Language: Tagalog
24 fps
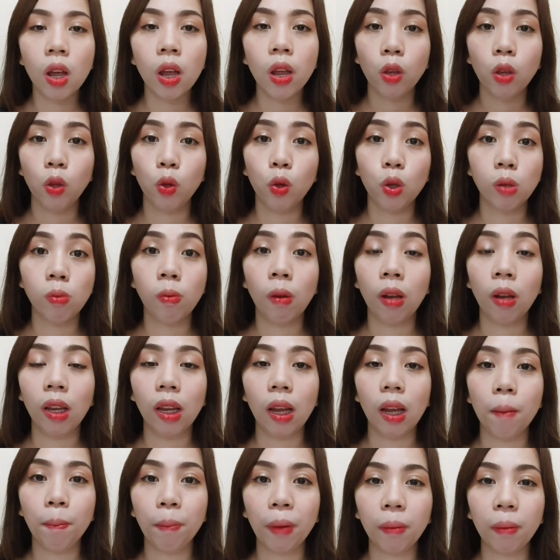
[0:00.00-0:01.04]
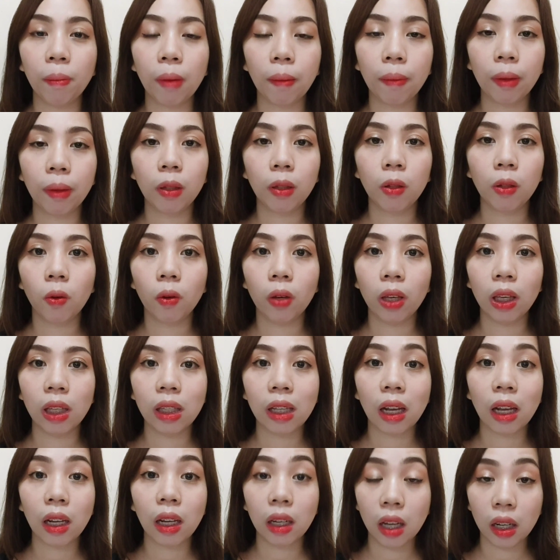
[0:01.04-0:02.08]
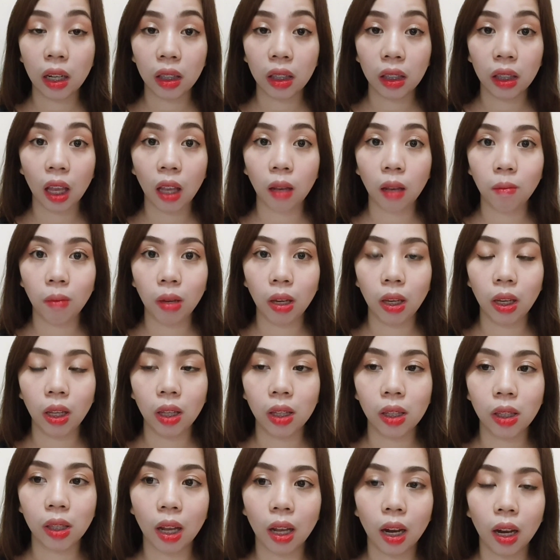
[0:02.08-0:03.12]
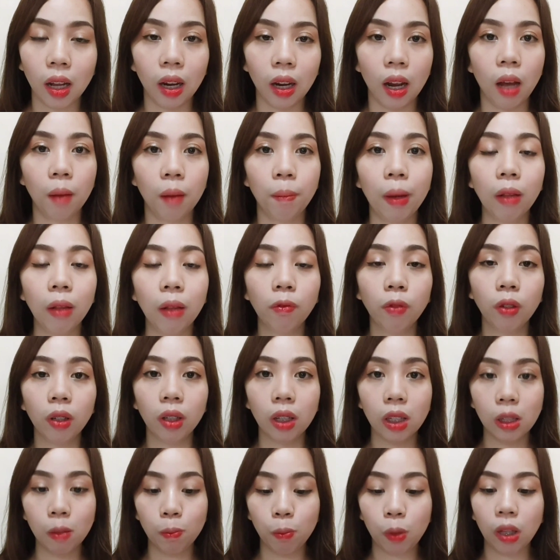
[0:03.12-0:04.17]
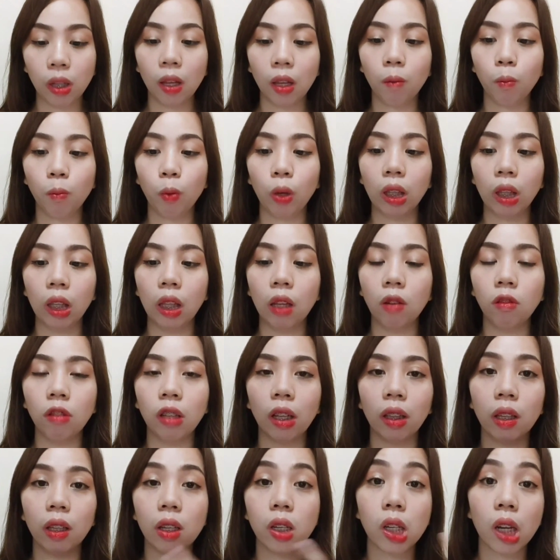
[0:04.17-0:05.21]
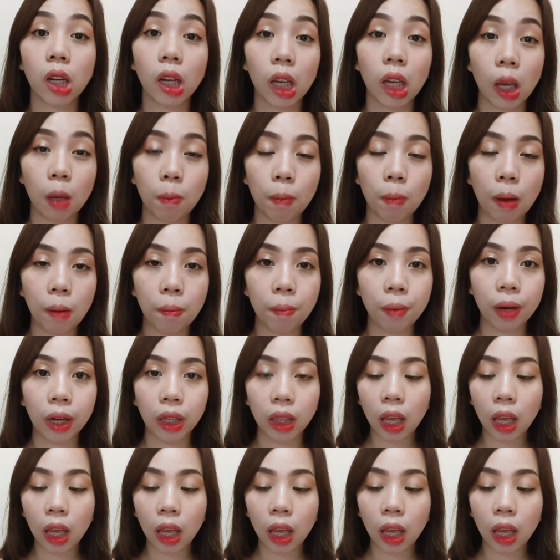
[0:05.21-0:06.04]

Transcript: usually, ang pagbabad ko is hanggang 10 minutes talaga. But for this product, pwede daw natin siyang ibabad